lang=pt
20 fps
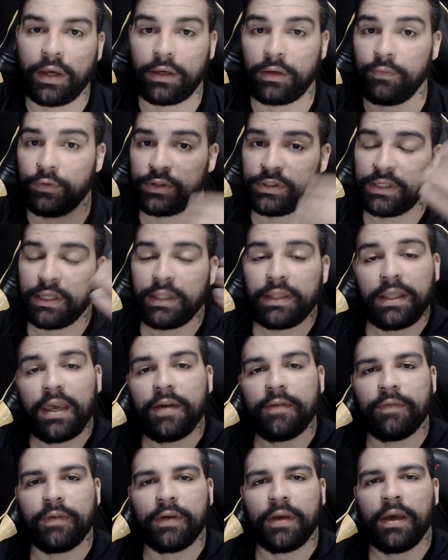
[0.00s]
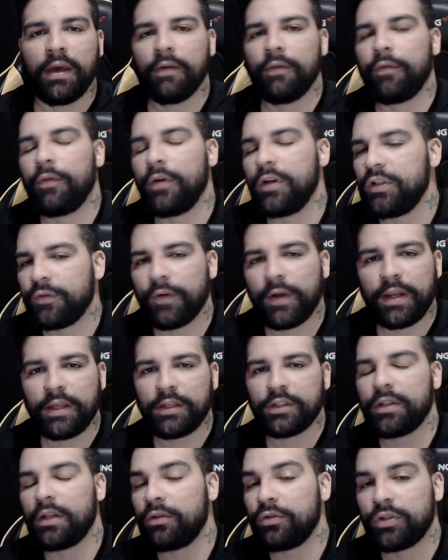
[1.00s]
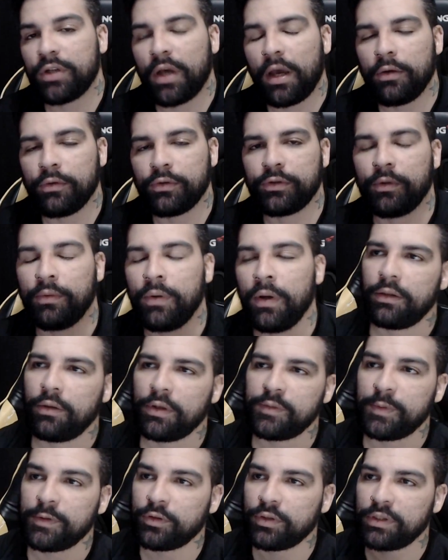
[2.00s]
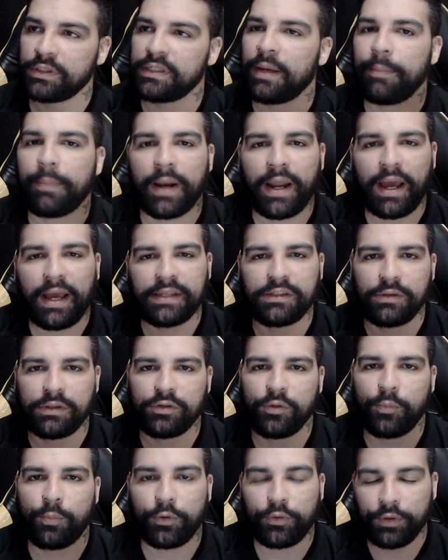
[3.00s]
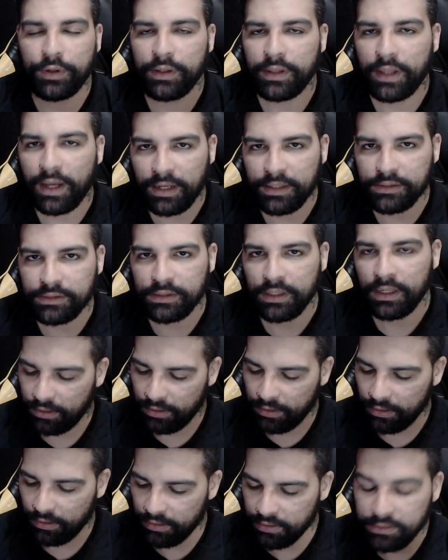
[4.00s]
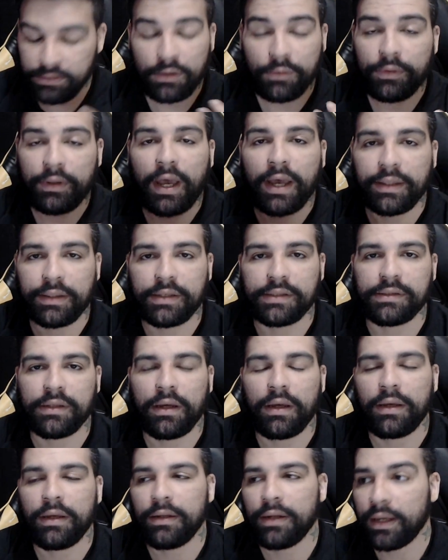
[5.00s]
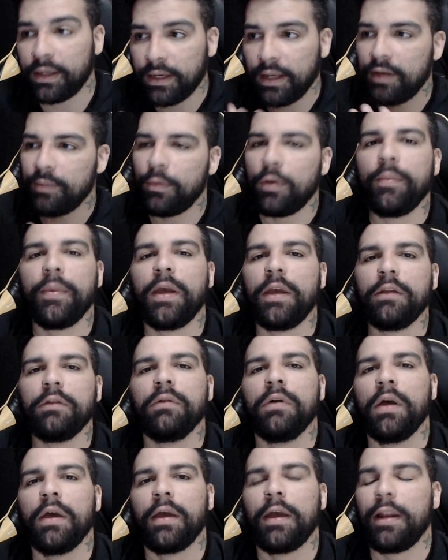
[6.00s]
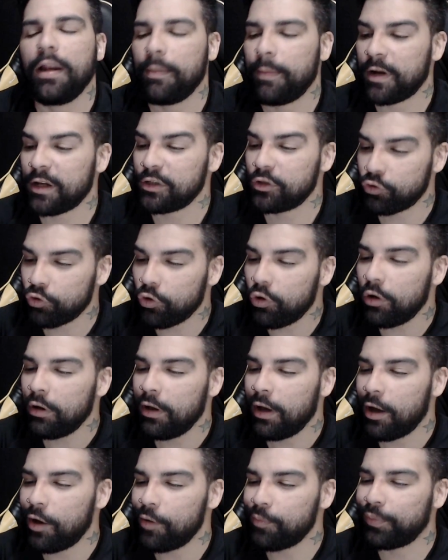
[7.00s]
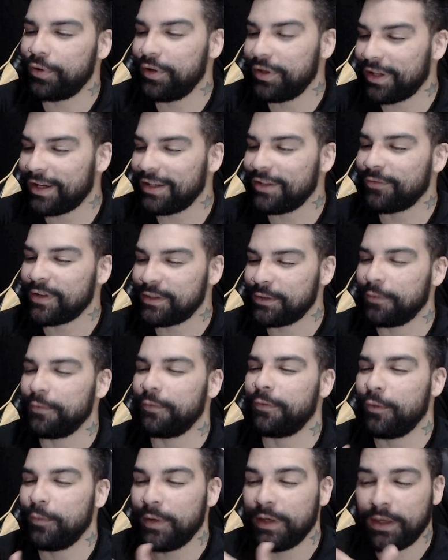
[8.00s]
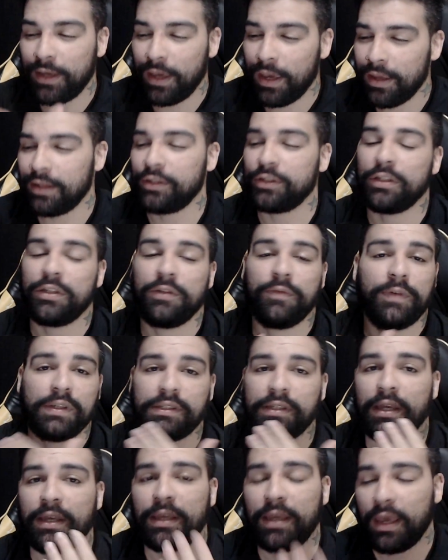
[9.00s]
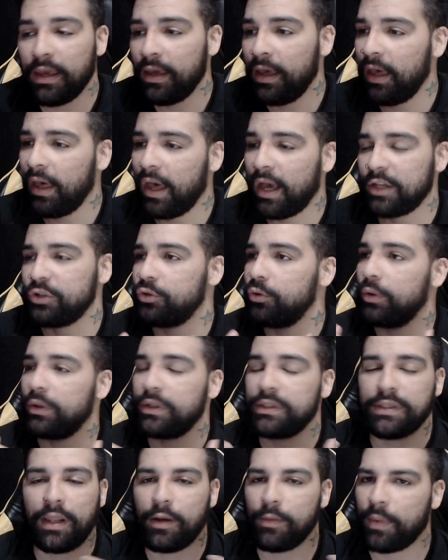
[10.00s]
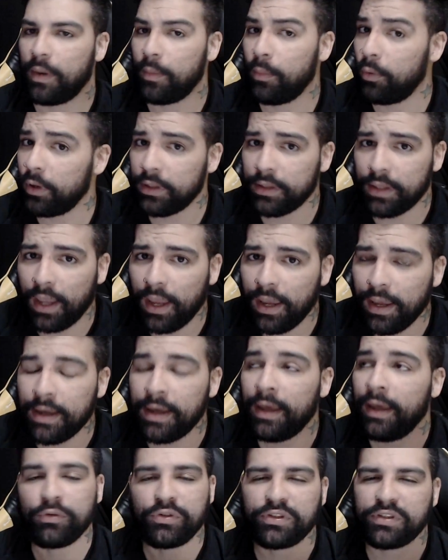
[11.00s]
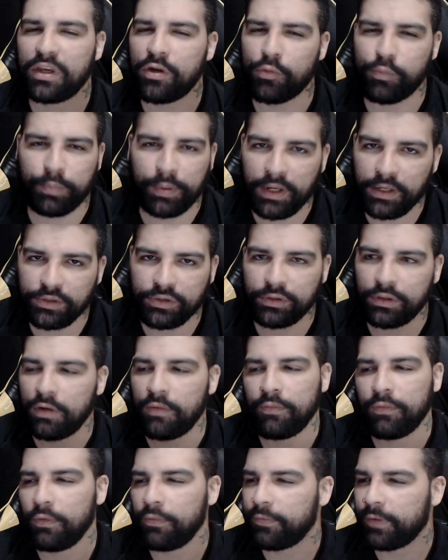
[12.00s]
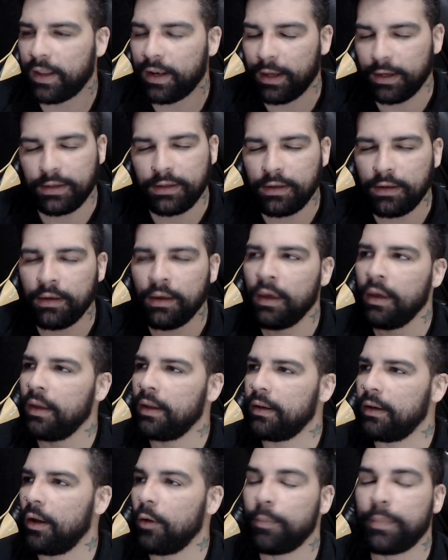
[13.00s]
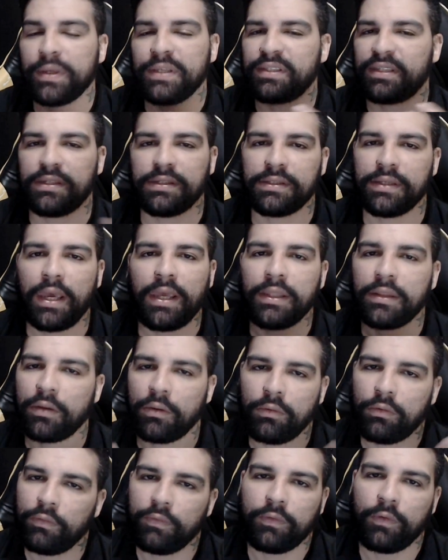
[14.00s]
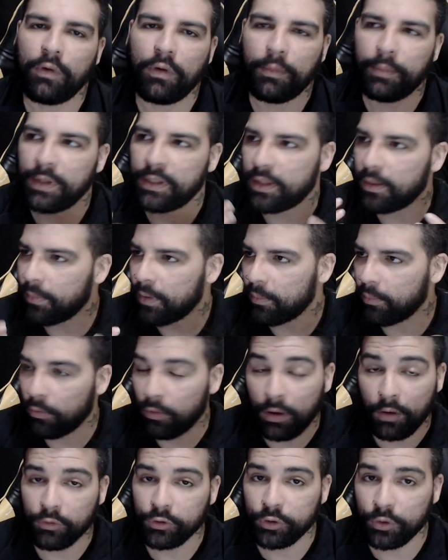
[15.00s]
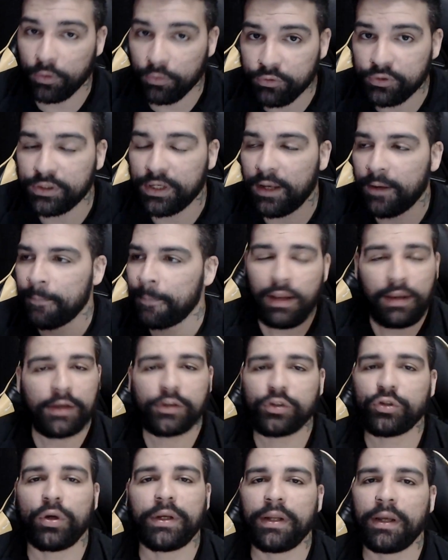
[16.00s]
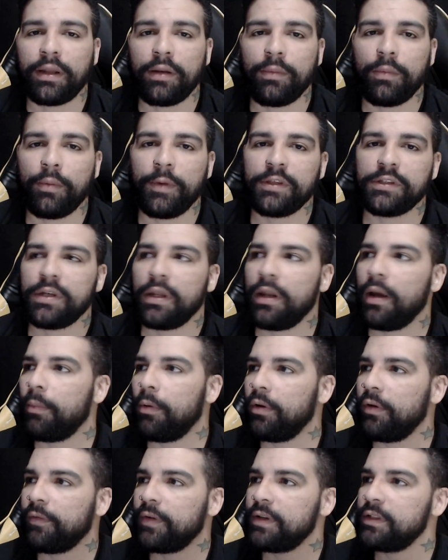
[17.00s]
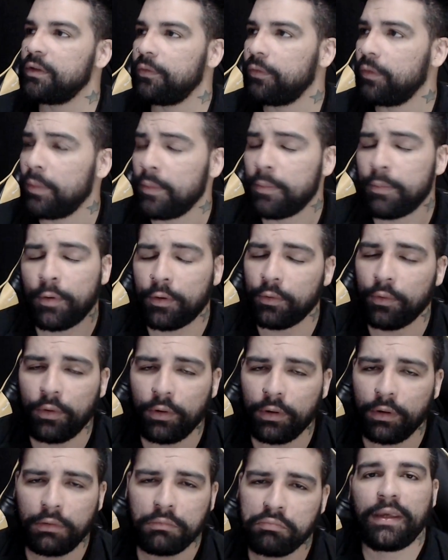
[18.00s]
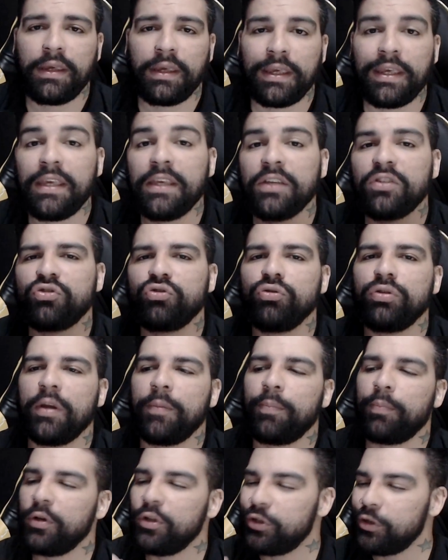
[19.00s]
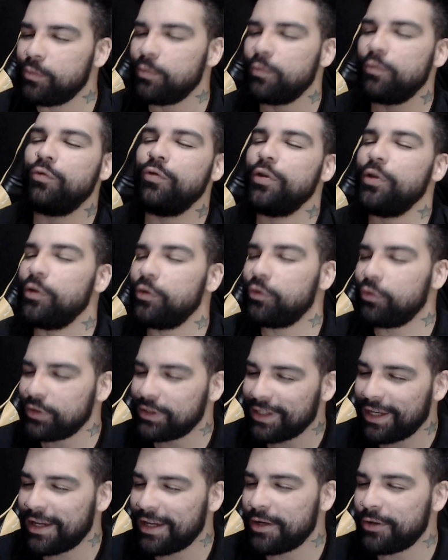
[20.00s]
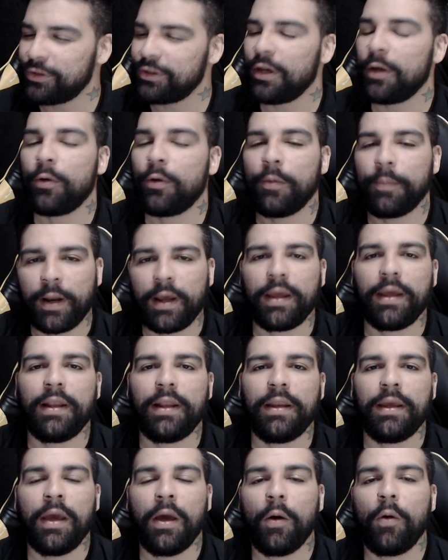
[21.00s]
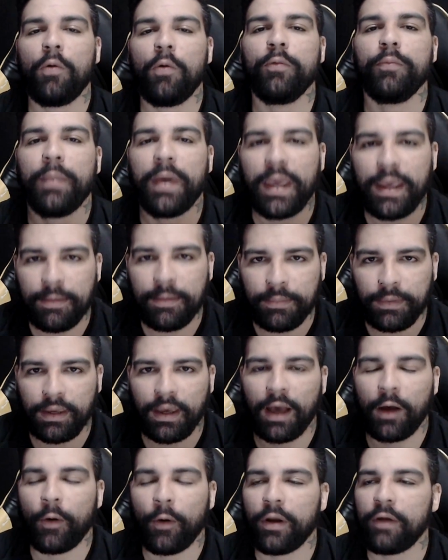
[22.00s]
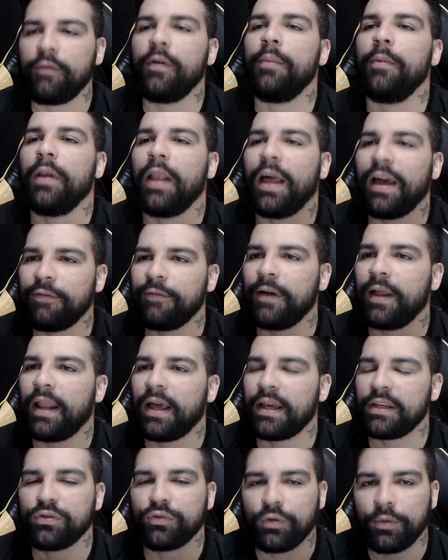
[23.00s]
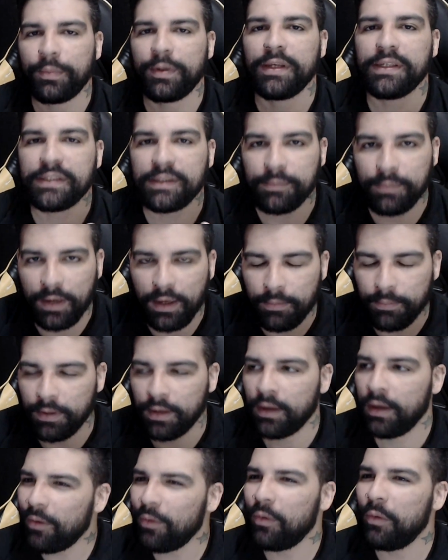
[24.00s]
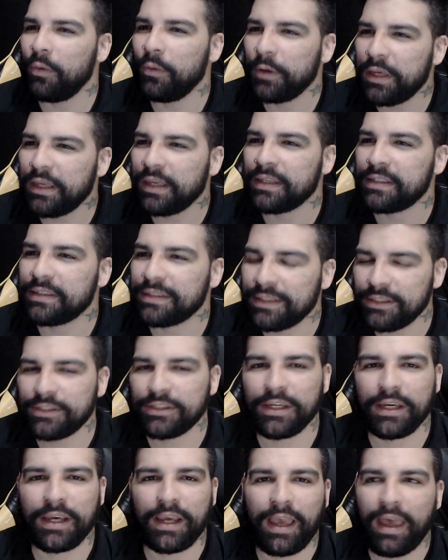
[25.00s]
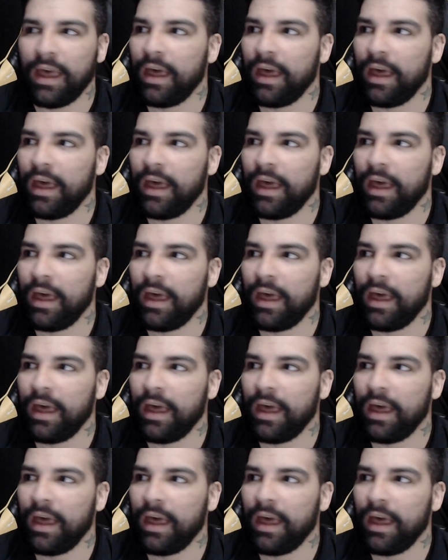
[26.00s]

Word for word: A que você teve foi diferente da do Jailson. Então as pessoas abraçam as oportunidades que lhes são dadas, né? E naquele momento ele abraçou a oportunidade de fazer um filme gay, ele já devia ser gay, achou que seria uma boa ideia. Não sei o preço, não vou falar aqui, não pesquisei, então não vou meter minha boca onde eu não sei. Ele achou que naquele momento seria bom de fazer um filme pornô e isso, depois de muitos anos, gerou para ele um meme. Agora vamos lá falar sobre esse meme. Tão ruim assim, chega.